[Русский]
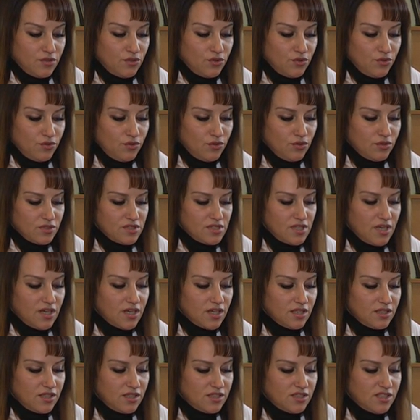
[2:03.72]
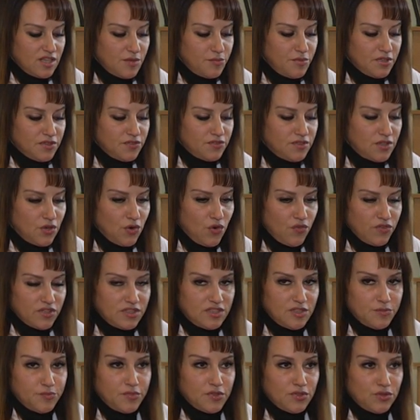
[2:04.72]
Но сахарный диабет второго
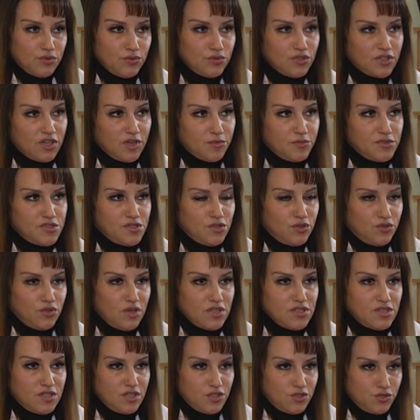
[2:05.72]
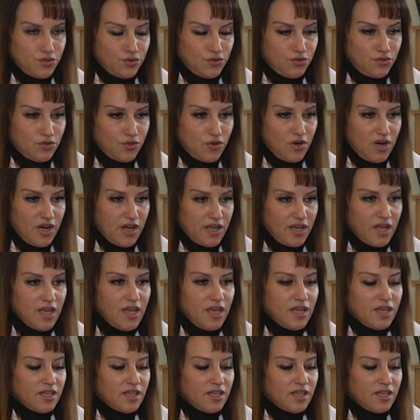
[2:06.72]
типа, тут как бы ситуация чуть другая.